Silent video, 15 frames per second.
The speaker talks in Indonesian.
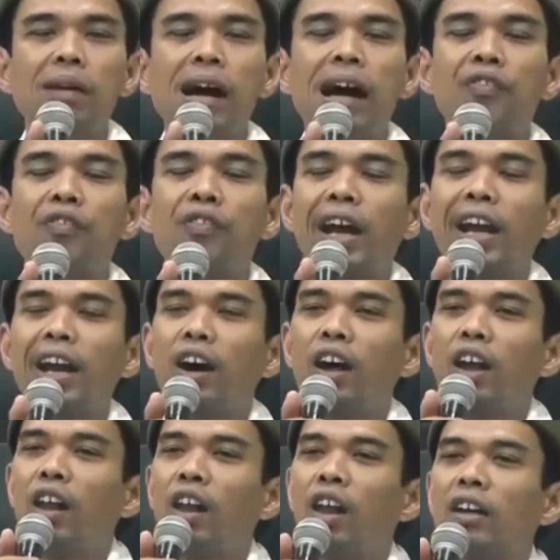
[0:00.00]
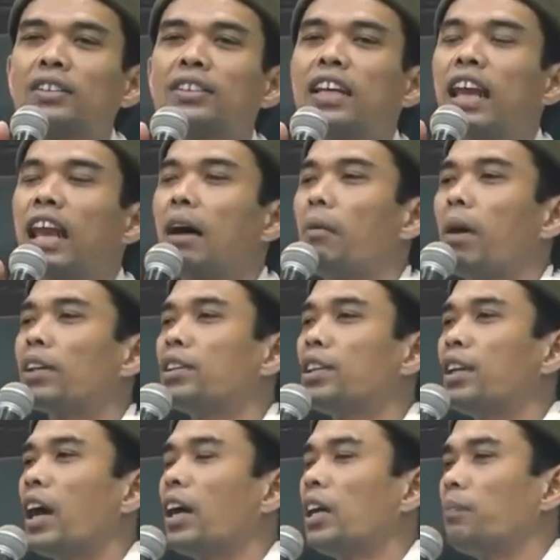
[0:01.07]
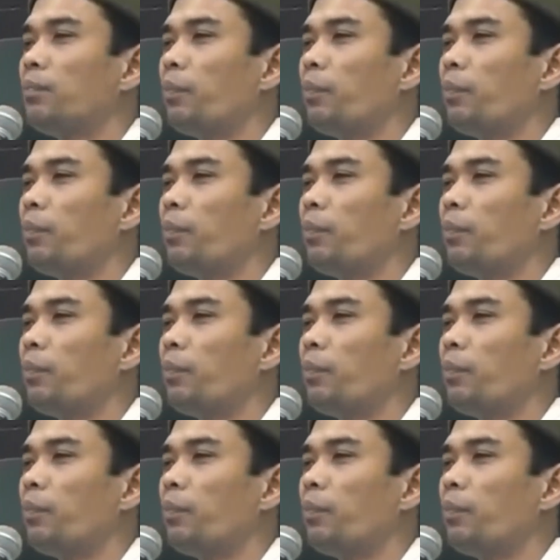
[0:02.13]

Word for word: dimaafkan Allah selama tidak